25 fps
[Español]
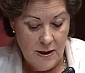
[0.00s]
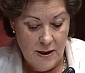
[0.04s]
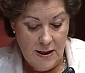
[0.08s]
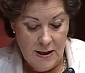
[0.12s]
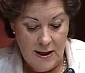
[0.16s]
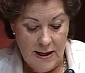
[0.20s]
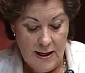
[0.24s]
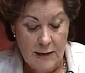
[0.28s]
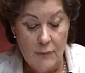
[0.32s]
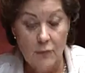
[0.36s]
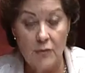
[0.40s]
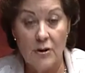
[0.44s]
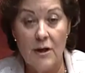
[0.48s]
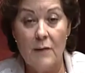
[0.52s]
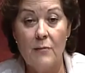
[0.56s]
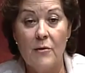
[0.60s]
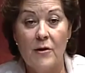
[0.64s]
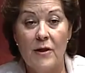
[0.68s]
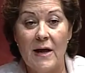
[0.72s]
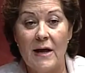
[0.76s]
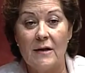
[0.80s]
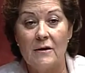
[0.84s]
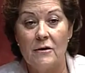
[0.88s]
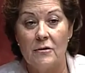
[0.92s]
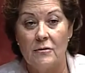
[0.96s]
El último
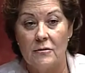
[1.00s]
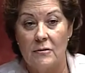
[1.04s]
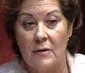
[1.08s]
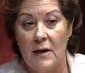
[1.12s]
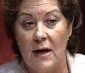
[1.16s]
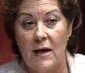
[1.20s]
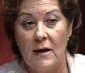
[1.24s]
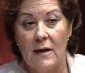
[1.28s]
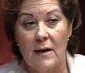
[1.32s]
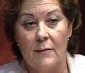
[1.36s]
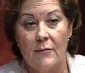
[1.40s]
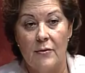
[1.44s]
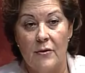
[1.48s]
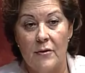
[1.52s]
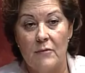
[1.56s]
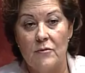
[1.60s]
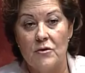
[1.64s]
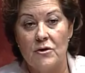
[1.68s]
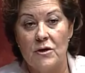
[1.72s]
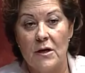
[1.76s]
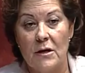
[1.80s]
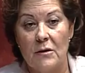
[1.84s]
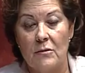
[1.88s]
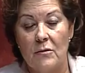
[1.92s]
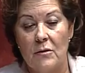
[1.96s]
dato al que
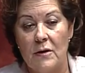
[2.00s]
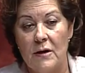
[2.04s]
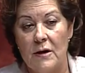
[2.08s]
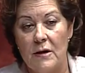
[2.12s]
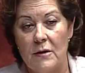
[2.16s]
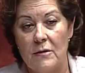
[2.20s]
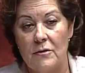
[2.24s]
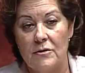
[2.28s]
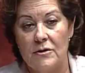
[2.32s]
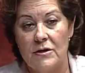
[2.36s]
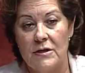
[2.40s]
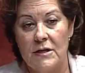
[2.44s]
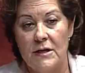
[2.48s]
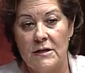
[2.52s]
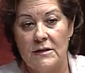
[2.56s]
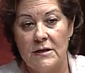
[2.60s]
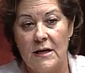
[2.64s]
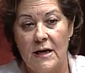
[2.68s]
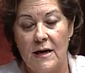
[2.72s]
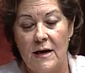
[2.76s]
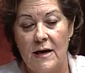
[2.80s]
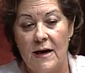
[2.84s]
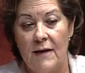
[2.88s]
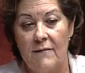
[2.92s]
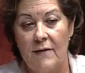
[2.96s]
podemos acogernos es
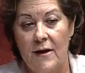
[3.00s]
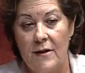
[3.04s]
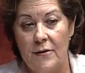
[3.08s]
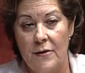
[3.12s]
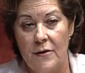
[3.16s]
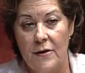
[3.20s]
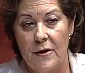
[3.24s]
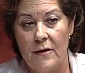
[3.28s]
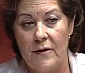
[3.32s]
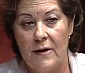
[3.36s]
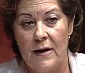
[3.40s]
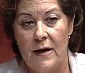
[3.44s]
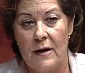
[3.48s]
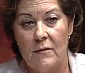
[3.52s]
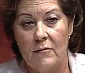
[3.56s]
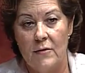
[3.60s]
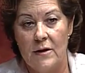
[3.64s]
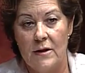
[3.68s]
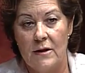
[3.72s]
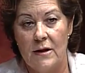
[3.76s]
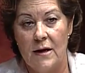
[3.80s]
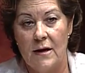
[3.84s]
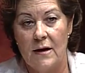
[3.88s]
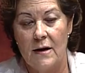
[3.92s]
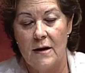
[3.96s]
el avance de la
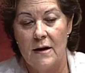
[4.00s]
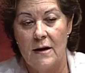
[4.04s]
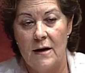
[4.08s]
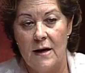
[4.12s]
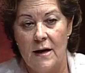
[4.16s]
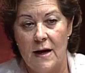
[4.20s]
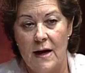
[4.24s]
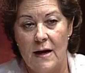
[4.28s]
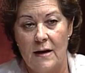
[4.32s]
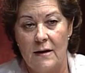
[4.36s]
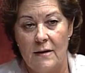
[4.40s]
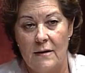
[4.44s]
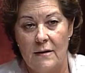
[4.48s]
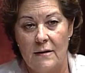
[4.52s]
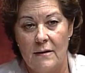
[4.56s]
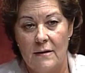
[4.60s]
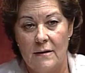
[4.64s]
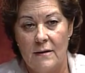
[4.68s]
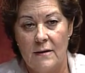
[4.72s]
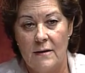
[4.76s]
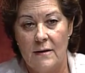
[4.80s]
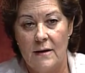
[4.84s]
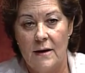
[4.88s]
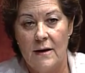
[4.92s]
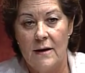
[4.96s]
cuenta general
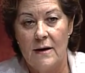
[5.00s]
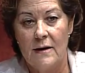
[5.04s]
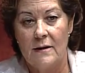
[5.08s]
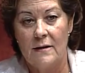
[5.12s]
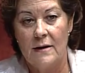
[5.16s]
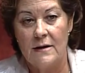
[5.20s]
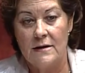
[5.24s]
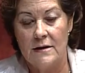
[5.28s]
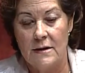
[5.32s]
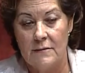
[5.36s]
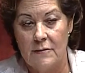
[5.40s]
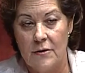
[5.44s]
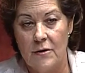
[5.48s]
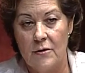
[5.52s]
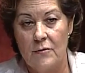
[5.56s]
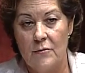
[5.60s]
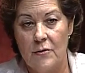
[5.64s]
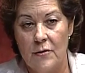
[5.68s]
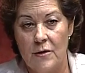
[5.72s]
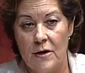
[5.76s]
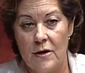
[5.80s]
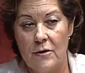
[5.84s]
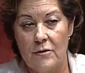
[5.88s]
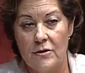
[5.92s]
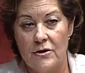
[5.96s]
del Servicio
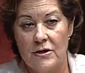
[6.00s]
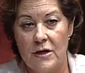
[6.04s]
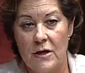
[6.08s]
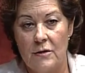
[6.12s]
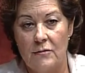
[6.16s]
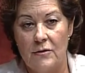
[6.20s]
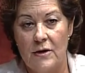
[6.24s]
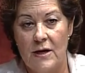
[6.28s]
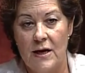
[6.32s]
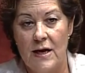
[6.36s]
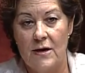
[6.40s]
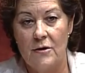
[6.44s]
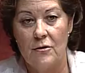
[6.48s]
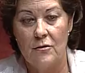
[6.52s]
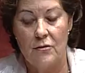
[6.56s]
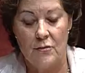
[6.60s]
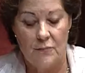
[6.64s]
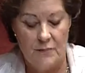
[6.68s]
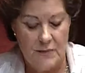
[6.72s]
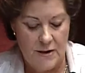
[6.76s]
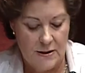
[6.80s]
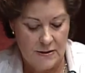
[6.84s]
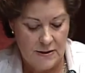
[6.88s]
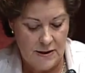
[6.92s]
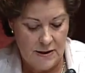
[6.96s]
Murciano de Salud del año
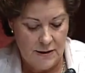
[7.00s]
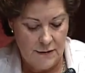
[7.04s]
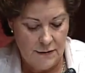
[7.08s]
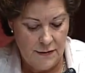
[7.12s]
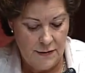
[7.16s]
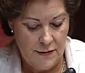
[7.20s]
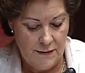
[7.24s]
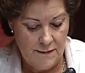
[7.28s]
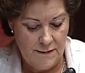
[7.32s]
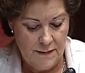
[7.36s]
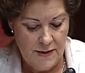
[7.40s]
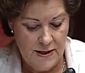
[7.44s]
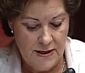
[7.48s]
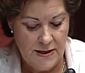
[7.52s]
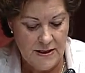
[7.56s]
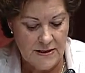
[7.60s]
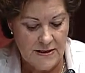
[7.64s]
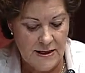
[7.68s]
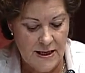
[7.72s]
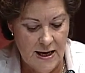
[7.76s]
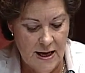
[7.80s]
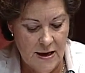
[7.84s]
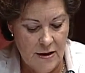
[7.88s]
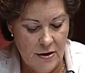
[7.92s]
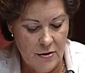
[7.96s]
2013. En
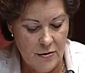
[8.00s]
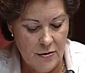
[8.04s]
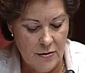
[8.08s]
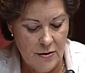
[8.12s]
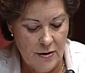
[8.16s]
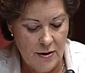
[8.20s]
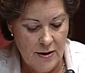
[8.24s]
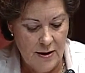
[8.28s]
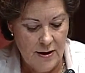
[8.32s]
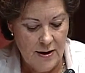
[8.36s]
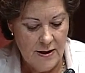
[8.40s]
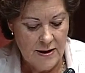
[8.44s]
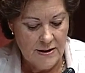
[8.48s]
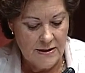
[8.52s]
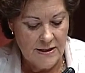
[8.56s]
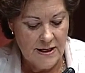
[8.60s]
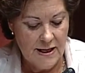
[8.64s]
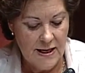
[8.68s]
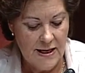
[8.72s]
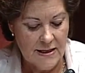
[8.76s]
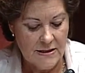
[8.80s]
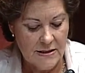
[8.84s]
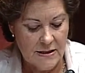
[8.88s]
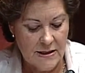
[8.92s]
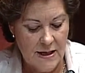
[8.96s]
ese año se
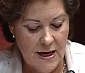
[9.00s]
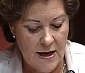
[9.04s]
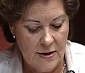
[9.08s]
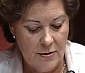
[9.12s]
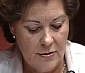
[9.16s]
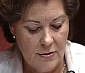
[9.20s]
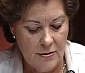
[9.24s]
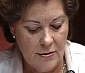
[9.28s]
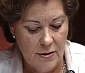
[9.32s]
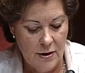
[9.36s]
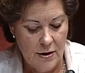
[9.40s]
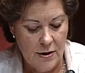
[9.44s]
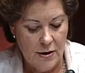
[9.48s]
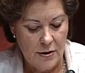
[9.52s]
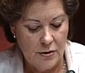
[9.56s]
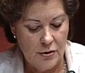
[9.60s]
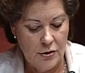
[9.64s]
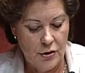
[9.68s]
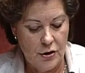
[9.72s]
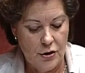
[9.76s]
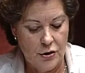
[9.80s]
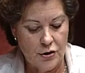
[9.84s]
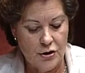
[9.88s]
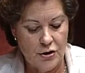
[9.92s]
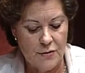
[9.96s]
gastaron
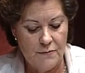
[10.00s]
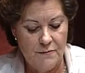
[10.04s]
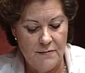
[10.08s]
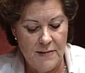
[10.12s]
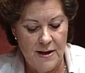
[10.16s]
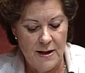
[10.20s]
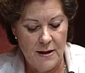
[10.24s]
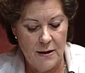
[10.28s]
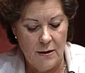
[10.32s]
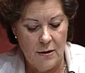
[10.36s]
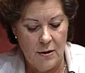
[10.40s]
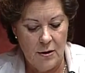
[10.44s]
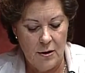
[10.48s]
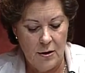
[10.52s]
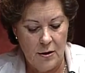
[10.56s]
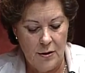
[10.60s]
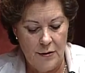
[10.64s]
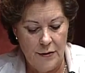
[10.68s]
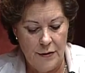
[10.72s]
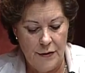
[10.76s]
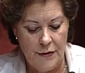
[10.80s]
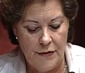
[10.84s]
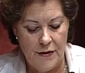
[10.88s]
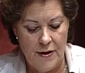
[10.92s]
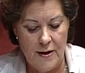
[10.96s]

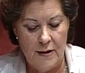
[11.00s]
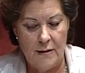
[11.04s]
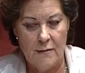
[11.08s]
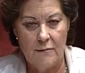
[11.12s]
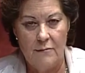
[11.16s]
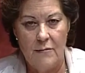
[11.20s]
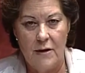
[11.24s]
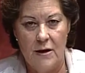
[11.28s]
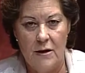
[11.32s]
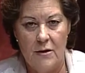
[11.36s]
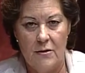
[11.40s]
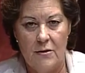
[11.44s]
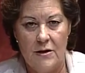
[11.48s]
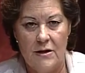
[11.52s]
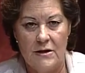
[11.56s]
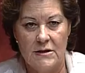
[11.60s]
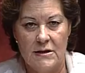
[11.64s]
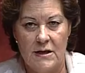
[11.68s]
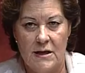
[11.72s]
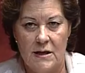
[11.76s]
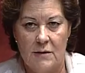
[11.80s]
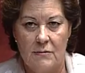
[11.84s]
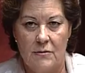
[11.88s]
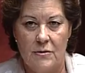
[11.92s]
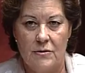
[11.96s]
2.011 millones
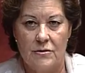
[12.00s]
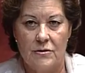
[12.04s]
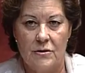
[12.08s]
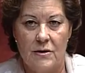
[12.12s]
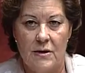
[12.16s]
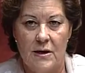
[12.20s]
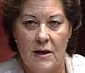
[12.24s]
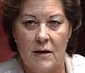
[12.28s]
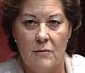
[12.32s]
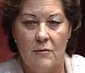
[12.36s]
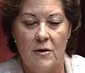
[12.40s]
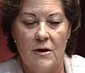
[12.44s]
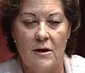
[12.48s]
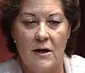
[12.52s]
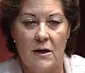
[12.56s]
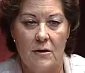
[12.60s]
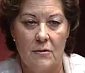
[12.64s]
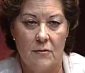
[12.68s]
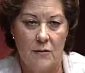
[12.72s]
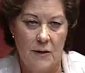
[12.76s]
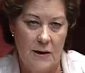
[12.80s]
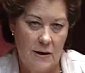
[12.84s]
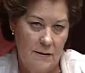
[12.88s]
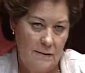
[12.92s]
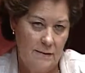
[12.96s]
de euros de la cuenta
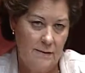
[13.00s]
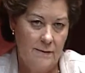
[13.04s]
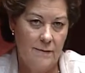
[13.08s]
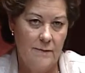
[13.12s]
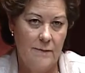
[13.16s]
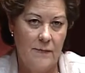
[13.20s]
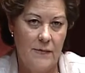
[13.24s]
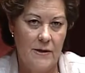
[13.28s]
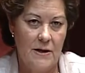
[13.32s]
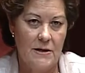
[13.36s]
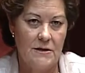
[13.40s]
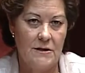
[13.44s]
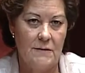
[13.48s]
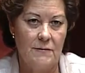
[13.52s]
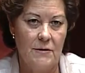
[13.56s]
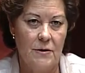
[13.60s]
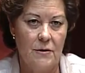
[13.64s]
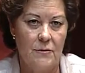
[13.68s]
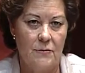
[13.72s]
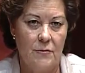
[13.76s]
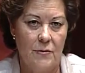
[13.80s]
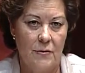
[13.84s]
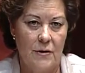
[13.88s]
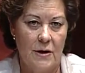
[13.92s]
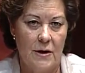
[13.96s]
anual del Servicio
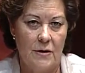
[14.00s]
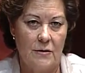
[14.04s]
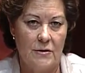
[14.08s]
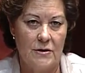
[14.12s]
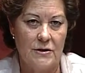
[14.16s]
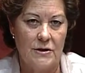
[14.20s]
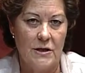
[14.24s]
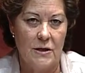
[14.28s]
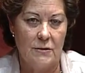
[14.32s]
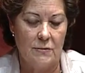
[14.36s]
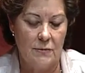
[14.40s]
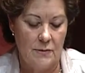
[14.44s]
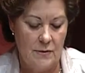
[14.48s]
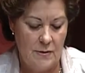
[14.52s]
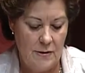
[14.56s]
Murciano de Salud.